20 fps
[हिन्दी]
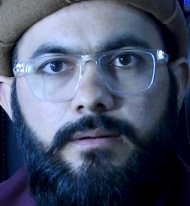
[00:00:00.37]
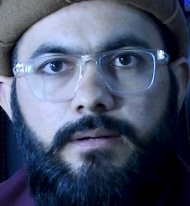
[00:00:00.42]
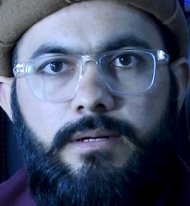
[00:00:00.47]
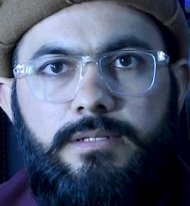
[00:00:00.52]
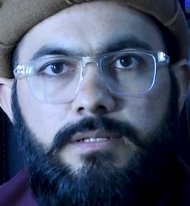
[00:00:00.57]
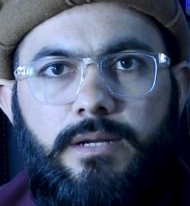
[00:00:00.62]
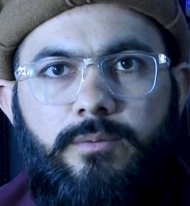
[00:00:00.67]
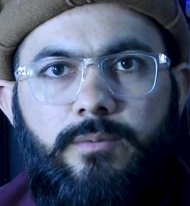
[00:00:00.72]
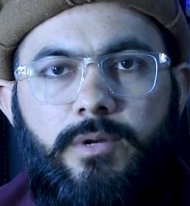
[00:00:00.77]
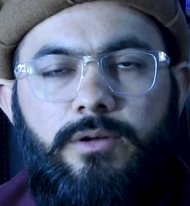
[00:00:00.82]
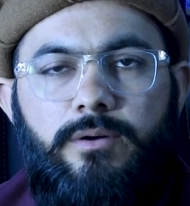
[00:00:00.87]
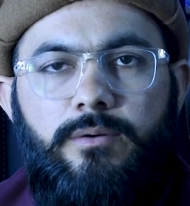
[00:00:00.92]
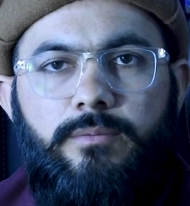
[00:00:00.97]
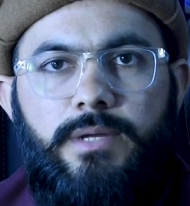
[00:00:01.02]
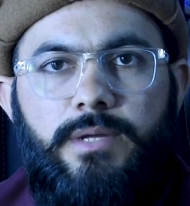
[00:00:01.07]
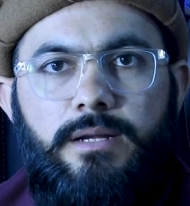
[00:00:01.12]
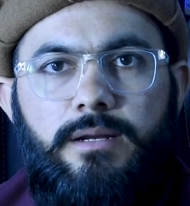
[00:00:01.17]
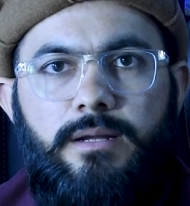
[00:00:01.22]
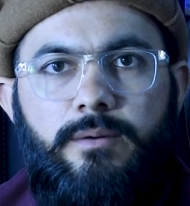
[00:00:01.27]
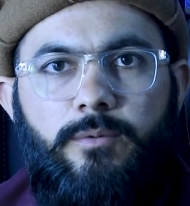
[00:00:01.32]
असलम
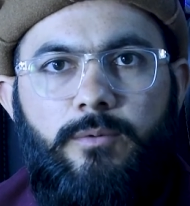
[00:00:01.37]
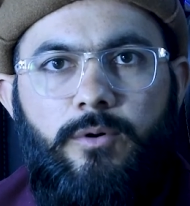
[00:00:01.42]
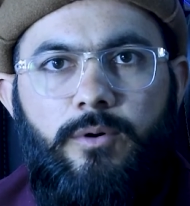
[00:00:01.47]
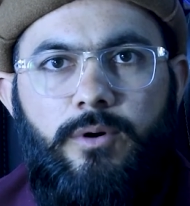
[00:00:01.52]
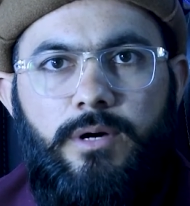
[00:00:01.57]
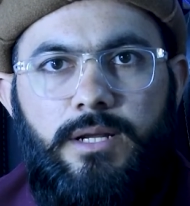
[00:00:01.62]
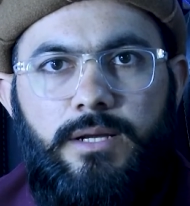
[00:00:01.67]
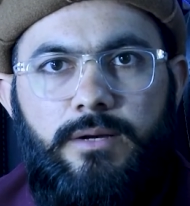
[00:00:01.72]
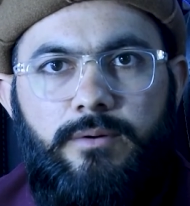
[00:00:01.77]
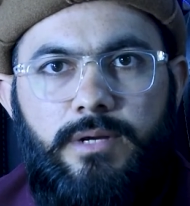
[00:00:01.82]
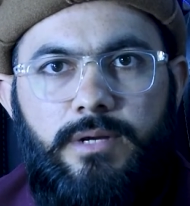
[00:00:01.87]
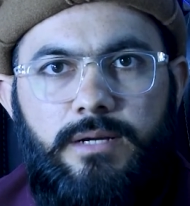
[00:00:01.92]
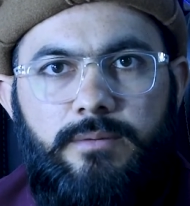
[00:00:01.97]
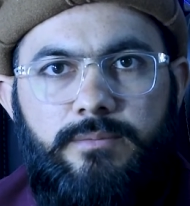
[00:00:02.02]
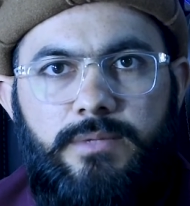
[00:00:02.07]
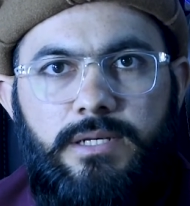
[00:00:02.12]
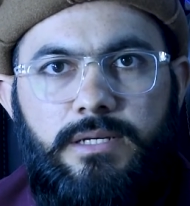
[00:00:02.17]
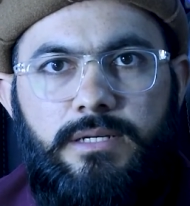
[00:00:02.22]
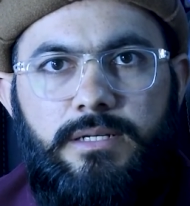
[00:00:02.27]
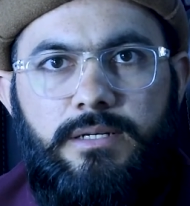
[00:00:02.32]
मेरा नाम गोहर है और आप
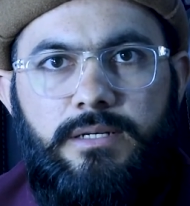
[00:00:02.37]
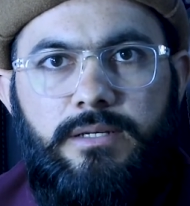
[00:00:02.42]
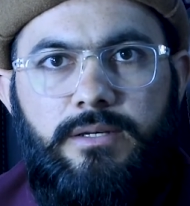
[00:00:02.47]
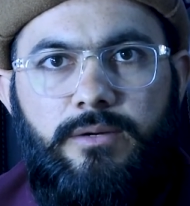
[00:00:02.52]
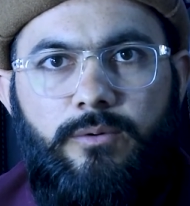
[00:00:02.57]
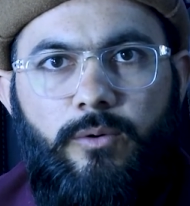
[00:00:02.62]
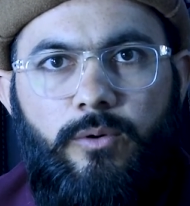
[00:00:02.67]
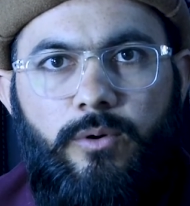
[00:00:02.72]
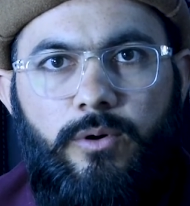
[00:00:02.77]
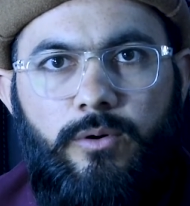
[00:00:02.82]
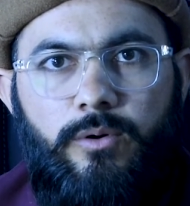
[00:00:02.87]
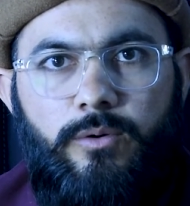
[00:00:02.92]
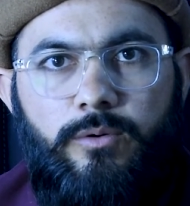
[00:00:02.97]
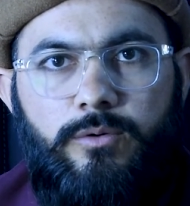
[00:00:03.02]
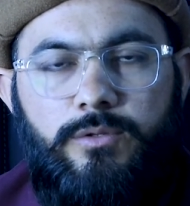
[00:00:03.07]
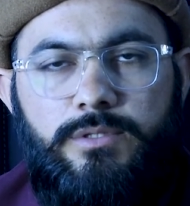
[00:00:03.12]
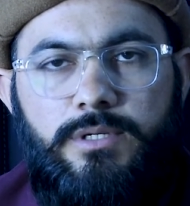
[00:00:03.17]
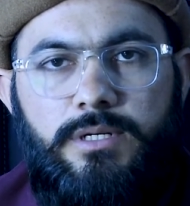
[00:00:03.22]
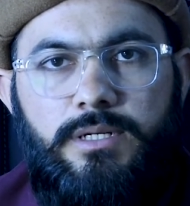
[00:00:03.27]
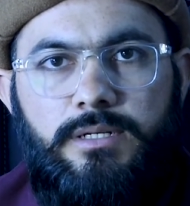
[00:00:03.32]
देख रहे हैं गोहर
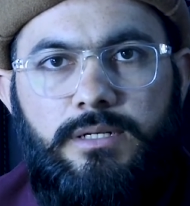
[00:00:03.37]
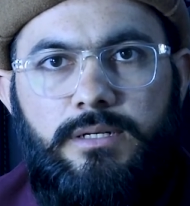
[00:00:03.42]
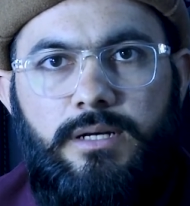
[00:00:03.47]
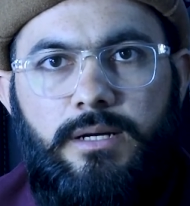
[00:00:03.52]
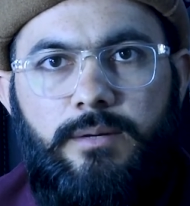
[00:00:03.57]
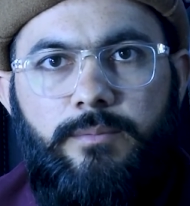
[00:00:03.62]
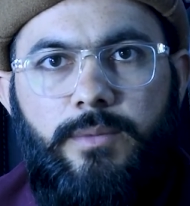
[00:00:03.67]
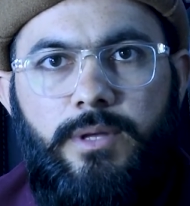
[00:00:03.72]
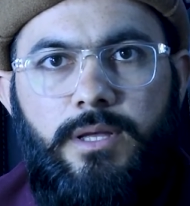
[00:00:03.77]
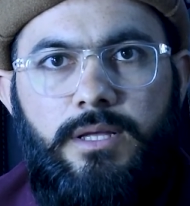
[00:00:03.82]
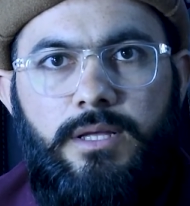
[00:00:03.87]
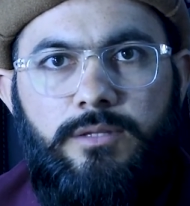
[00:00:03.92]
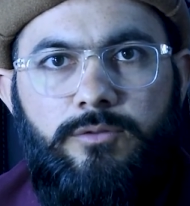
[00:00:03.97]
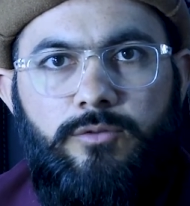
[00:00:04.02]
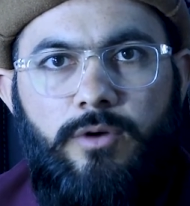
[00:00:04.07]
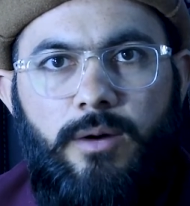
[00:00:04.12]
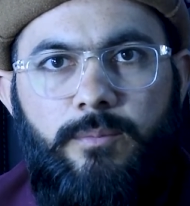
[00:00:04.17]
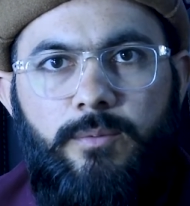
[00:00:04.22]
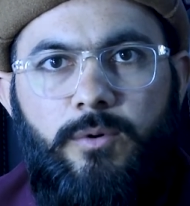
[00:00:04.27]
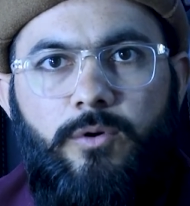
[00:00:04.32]
लोगज डॉट काम
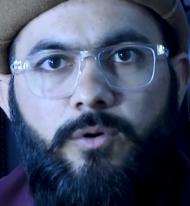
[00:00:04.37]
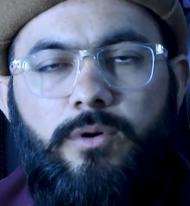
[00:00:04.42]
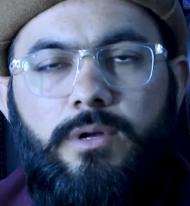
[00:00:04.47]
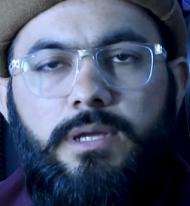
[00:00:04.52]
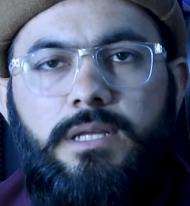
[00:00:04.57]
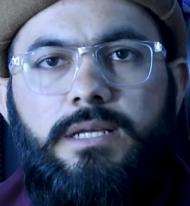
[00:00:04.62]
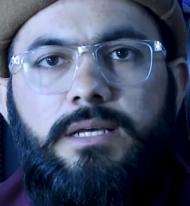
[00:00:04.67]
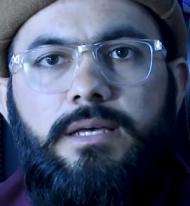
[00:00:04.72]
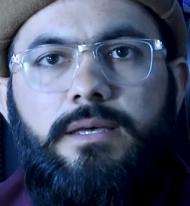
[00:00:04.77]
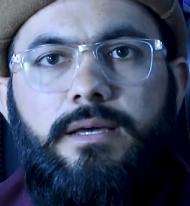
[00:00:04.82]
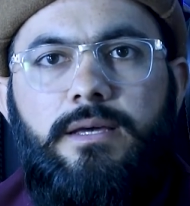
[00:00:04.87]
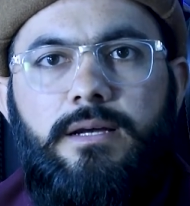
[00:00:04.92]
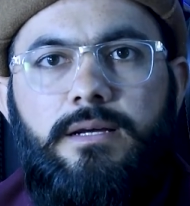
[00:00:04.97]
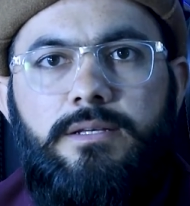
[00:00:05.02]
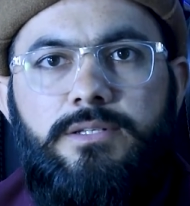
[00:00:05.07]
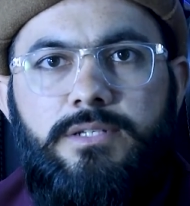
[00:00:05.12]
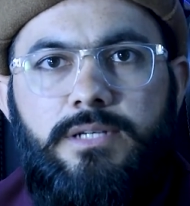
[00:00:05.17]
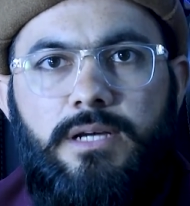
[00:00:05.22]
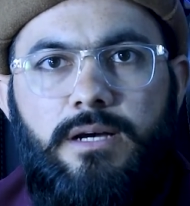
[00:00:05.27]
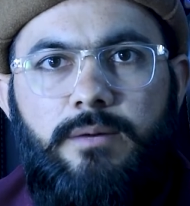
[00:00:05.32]
तो आप लोगों के लिए एक
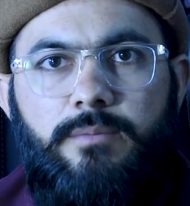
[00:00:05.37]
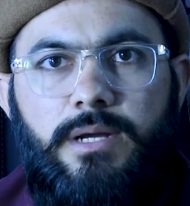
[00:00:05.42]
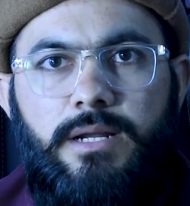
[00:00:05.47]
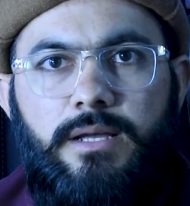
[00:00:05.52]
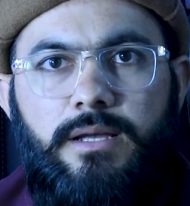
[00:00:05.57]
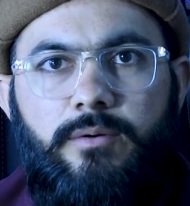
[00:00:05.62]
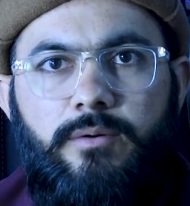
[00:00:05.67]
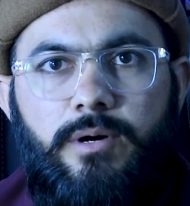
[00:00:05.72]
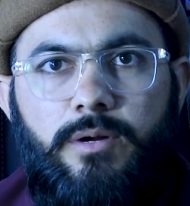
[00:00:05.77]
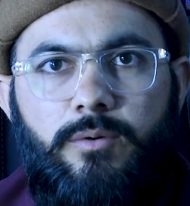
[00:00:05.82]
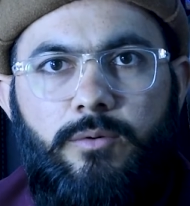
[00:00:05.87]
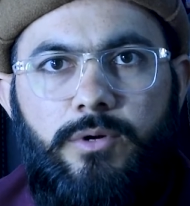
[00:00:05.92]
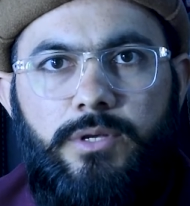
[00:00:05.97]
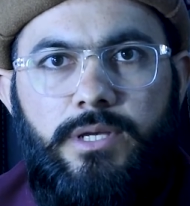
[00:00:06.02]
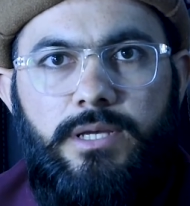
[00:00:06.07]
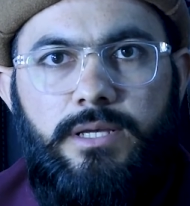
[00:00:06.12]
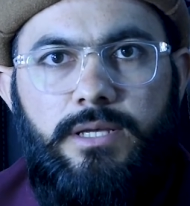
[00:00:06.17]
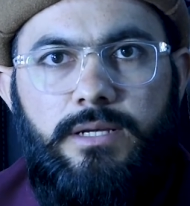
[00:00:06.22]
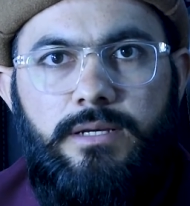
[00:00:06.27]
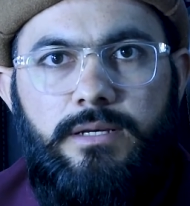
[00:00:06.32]
अच्छी खबर है और वो ये
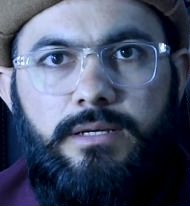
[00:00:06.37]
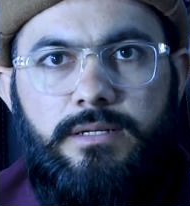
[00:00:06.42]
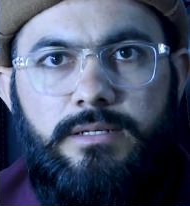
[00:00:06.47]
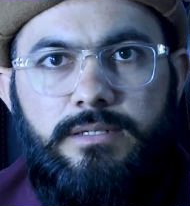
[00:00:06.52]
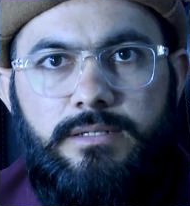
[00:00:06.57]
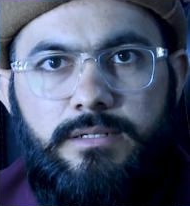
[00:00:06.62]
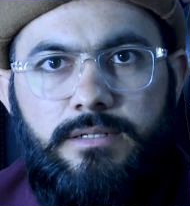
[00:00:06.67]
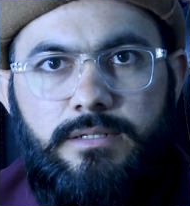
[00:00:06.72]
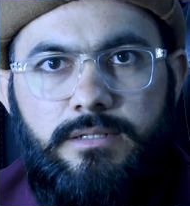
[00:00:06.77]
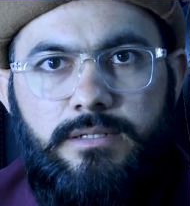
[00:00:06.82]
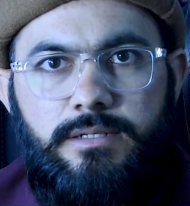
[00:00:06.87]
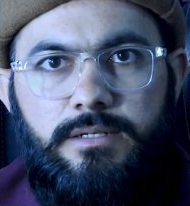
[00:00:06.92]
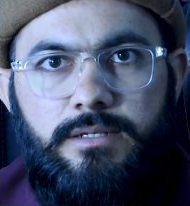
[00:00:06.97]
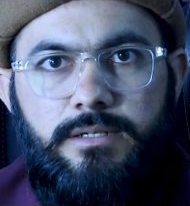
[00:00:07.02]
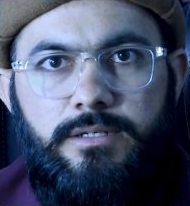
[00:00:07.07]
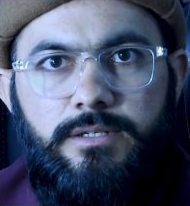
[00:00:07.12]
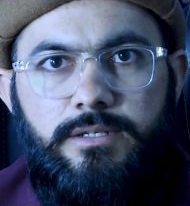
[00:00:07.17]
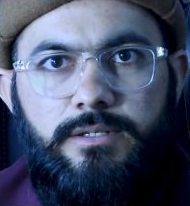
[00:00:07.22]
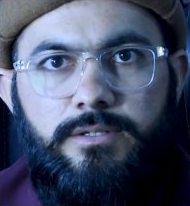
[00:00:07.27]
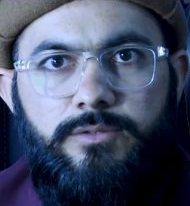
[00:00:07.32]
है कि एलिस्ट्रेटर
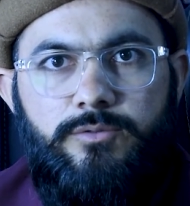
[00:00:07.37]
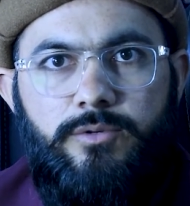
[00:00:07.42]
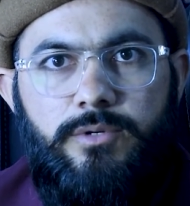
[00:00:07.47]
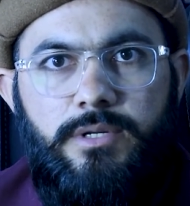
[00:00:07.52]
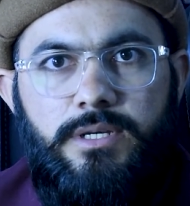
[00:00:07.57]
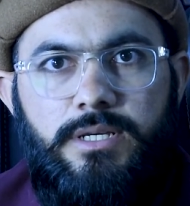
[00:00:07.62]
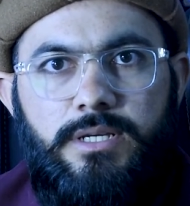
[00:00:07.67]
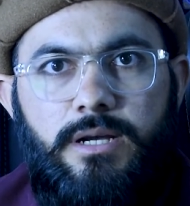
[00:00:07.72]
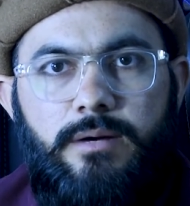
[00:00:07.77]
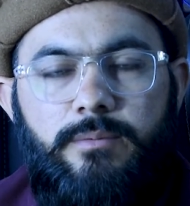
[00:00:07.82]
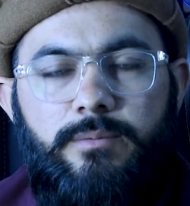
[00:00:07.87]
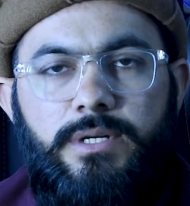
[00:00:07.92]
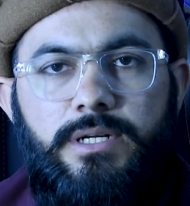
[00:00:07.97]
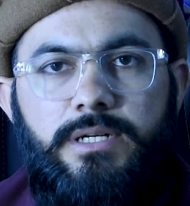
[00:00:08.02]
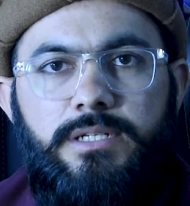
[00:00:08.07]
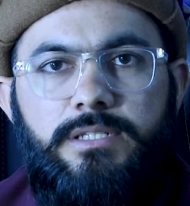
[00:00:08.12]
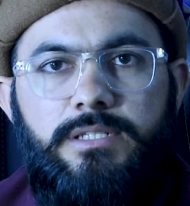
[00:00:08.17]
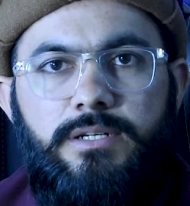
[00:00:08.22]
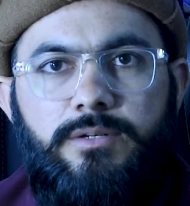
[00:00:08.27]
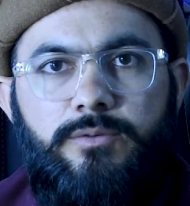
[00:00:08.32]
की जो नई
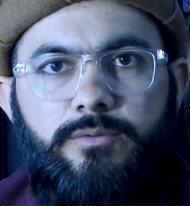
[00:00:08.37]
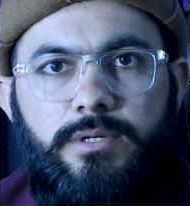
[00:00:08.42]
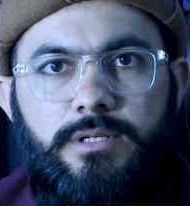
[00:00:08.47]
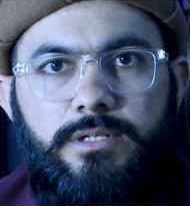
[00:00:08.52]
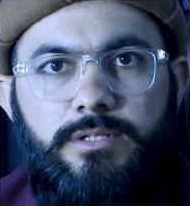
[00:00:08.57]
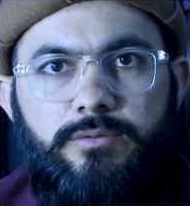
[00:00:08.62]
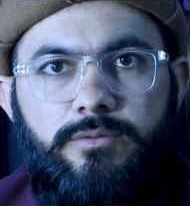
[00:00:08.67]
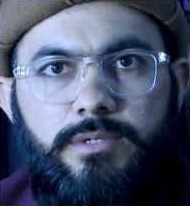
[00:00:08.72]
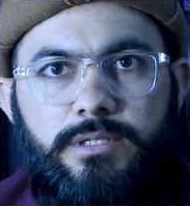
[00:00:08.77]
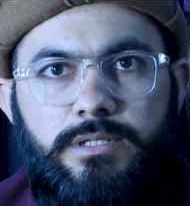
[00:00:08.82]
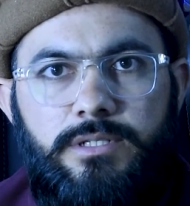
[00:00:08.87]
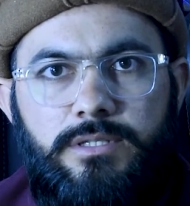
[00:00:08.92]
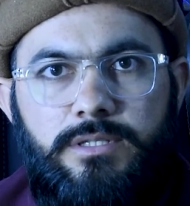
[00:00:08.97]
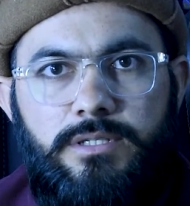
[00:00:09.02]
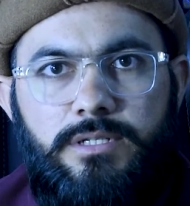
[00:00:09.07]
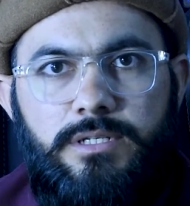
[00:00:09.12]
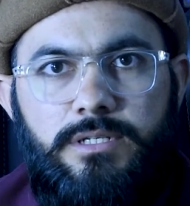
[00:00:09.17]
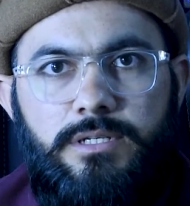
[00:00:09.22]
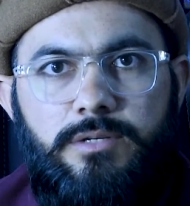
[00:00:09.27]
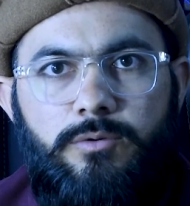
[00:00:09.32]
अपडेट्स है
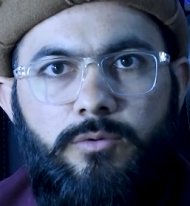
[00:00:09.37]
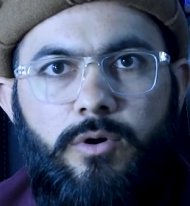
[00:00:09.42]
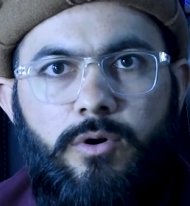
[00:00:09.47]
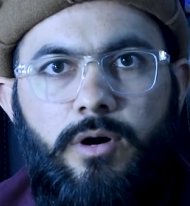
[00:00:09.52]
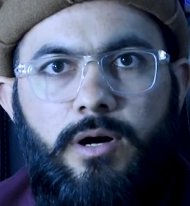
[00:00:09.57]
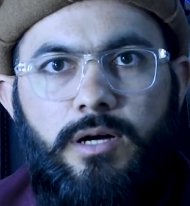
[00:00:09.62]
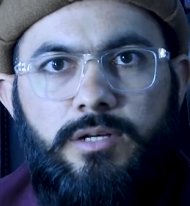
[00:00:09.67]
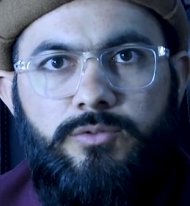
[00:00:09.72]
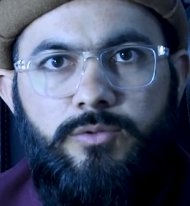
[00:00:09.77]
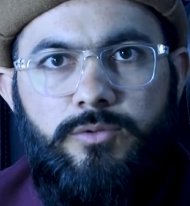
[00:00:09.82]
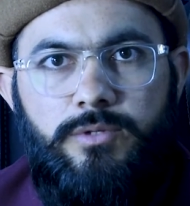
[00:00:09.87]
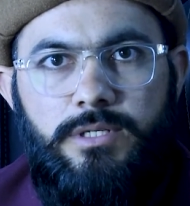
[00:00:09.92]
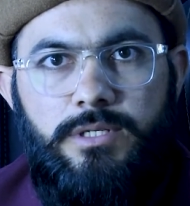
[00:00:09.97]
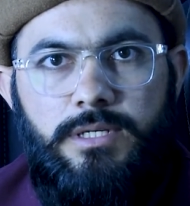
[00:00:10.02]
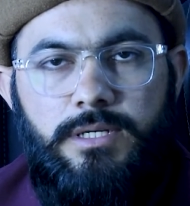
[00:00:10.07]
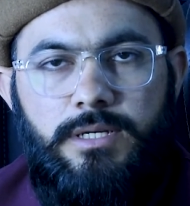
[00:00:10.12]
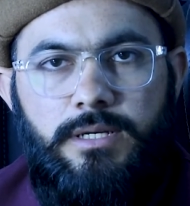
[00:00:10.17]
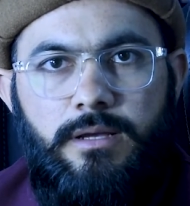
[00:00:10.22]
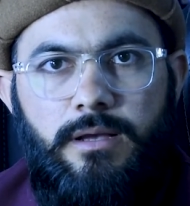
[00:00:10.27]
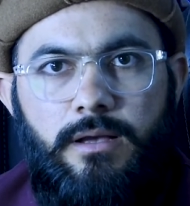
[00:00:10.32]
2023 की वो आ चुकी हैं